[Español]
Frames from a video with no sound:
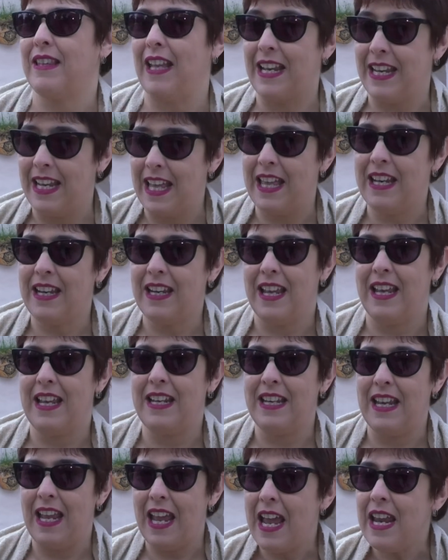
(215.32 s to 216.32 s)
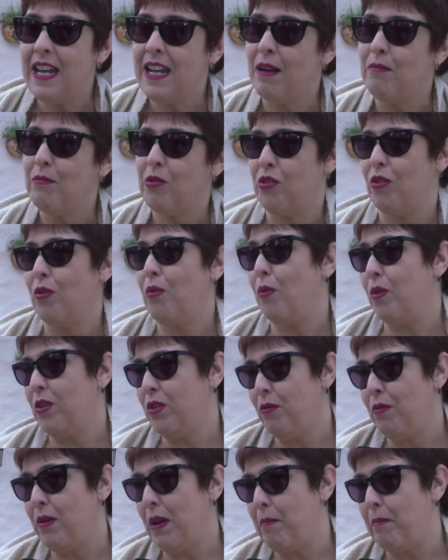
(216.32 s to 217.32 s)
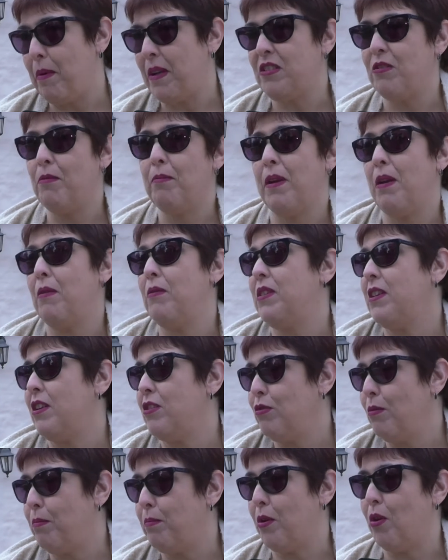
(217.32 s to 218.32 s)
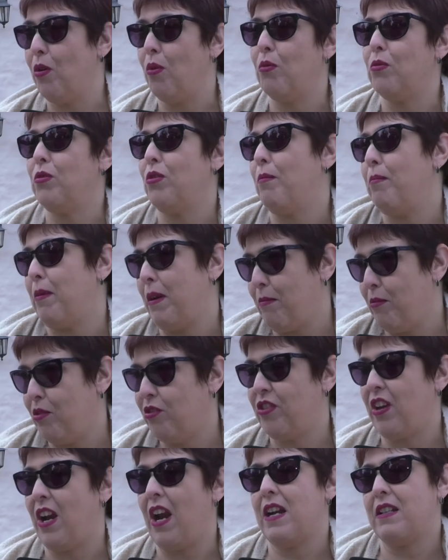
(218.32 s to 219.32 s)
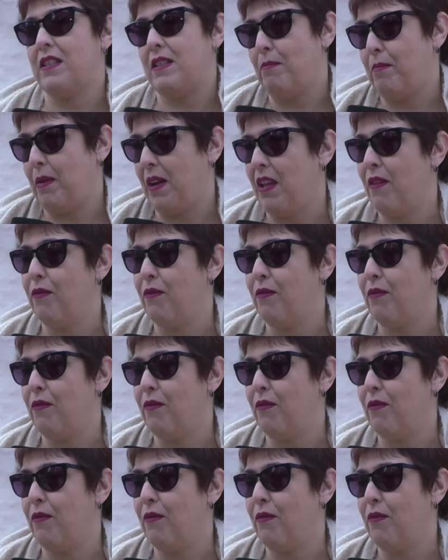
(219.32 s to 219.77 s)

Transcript: tener en, en el motoencuentro un espacio para vender sus productos, para mostrarse, para